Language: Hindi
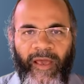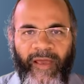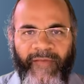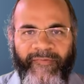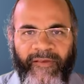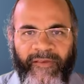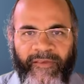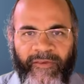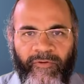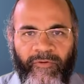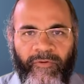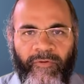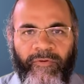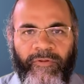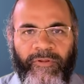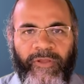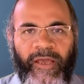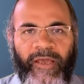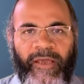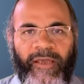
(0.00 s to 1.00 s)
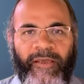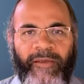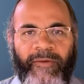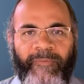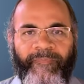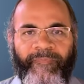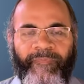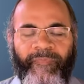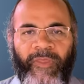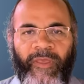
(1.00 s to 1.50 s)
ऐसा क्यों होता है
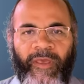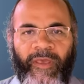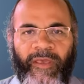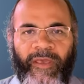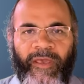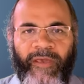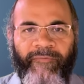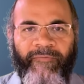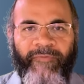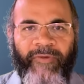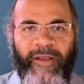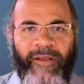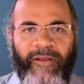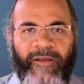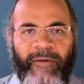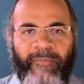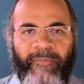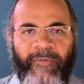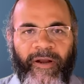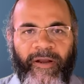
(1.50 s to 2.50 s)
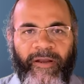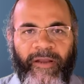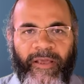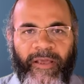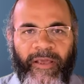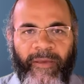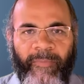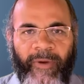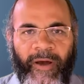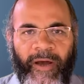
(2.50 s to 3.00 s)
कि वेट कम करने
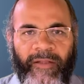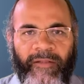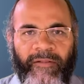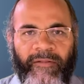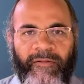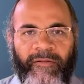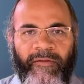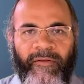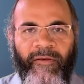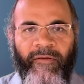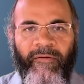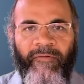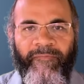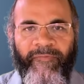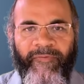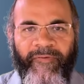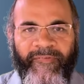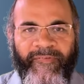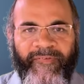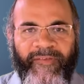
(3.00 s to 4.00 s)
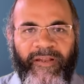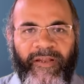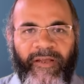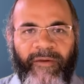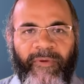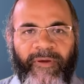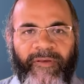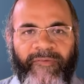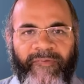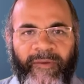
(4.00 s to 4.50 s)
के बाद फिर से
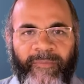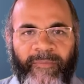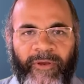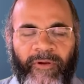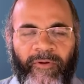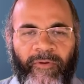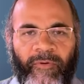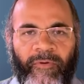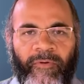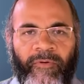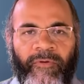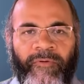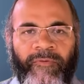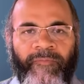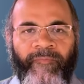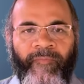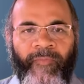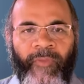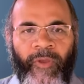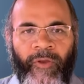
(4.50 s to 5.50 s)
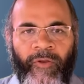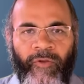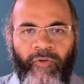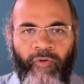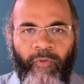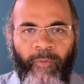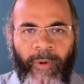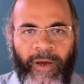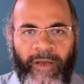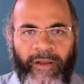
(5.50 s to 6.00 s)
लगभग सभी लोग
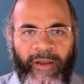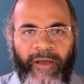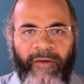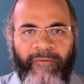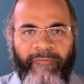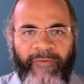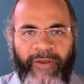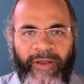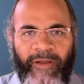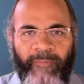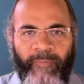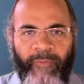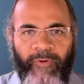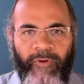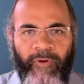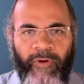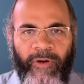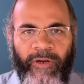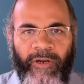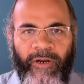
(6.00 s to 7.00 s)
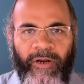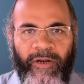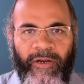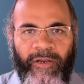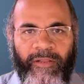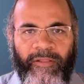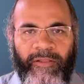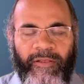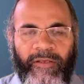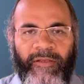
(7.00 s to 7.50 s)
दोबारा वेट पुट ऑन कर
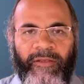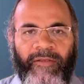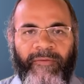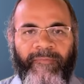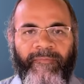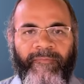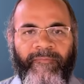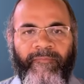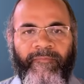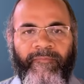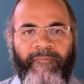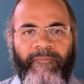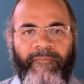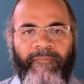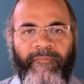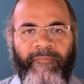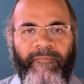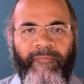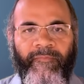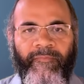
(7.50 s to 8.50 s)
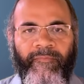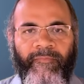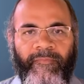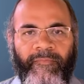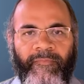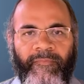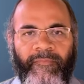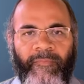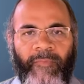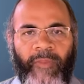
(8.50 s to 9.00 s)
लेते
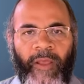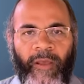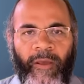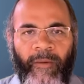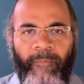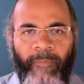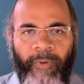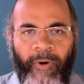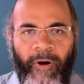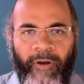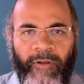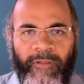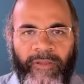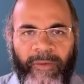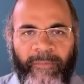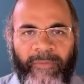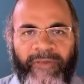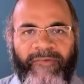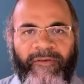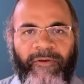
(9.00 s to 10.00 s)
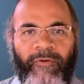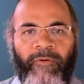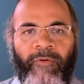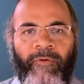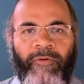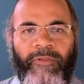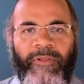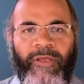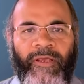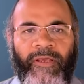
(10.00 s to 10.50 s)
हैं बहुत कम ऐसे लोग
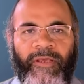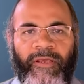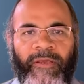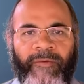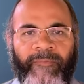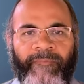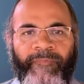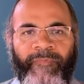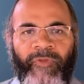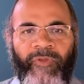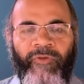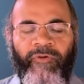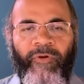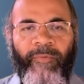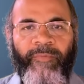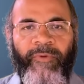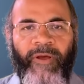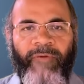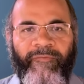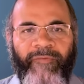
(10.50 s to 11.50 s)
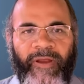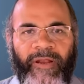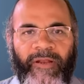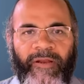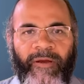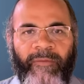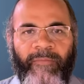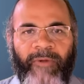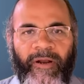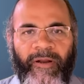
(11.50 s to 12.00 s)
होते हैं जो अपना
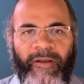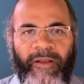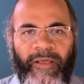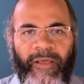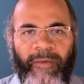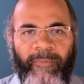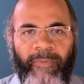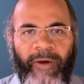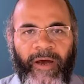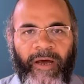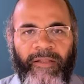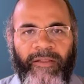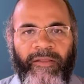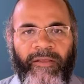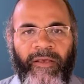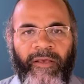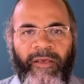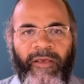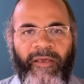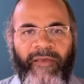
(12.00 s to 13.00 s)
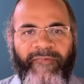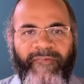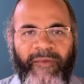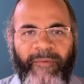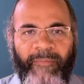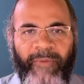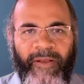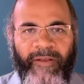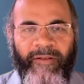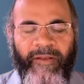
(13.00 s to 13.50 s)
वेट कम करने के बाद
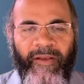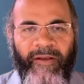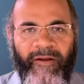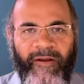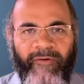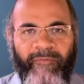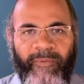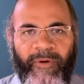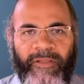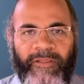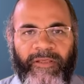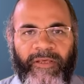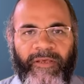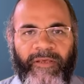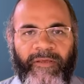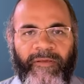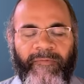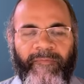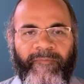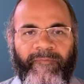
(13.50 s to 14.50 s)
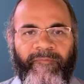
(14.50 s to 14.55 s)
इसे मेंटेन रख पाते हैं